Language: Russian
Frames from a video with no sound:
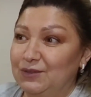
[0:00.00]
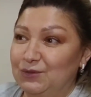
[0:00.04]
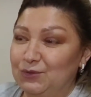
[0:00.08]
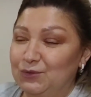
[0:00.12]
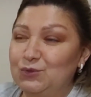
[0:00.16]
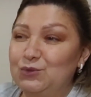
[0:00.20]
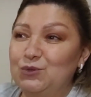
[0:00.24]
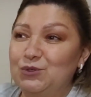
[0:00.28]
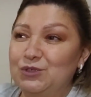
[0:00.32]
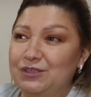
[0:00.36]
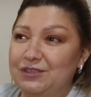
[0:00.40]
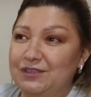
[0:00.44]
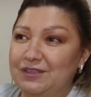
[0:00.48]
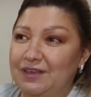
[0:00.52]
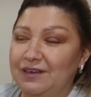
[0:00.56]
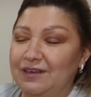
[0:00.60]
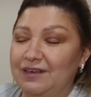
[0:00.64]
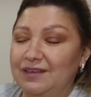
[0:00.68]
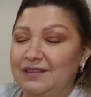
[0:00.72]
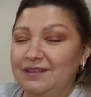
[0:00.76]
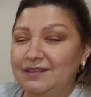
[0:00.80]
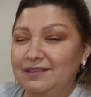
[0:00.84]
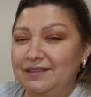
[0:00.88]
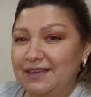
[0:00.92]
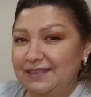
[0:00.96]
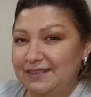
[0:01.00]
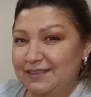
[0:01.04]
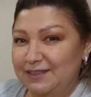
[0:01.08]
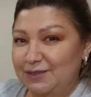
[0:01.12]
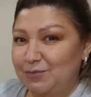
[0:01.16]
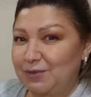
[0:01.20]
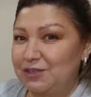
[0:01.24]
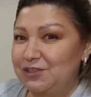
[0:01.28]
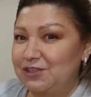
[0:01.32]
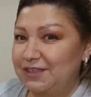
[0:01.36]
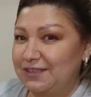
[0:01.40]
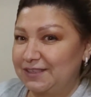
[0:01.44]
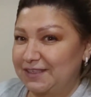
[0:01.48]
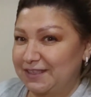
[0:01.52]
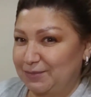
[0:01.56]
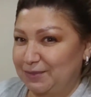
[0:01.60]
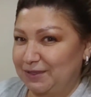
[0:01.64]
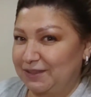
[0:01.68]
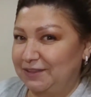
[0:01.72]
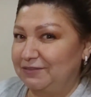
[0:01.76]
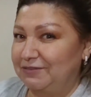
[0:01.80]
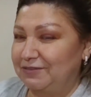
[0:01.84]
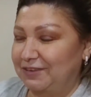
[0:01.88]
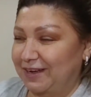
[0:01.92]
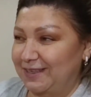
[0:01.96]
ну тоже так, на азербайджанском
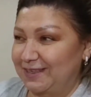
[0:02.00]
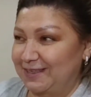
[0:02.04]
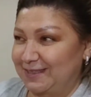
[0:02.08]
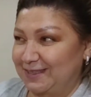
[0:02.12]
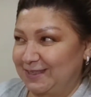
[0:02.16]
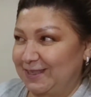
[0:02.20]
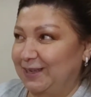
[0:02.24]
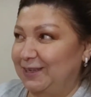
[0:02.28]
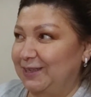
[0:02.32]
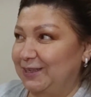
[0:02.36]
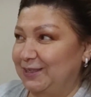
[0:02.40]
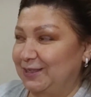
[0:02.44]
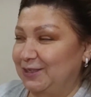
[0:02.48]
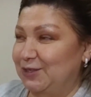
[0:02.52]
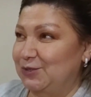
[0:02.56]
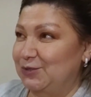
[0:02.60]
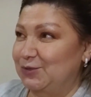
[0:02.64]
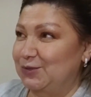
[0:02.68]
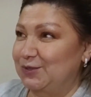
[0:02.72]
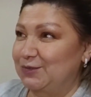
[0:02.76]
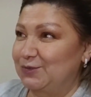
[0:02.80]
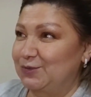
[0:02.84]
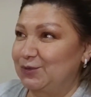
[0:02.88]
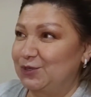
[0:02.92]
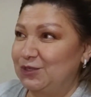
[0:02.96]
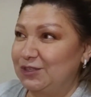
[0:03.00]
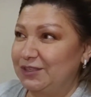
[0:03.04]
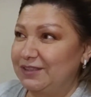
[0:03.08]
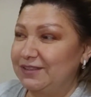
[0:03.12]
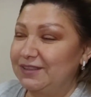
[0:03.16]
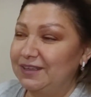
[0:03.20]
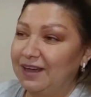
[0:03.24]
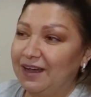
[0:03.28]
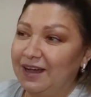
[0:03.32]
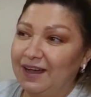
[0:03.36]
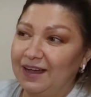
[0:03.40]
эта фраза так хорошо звучит,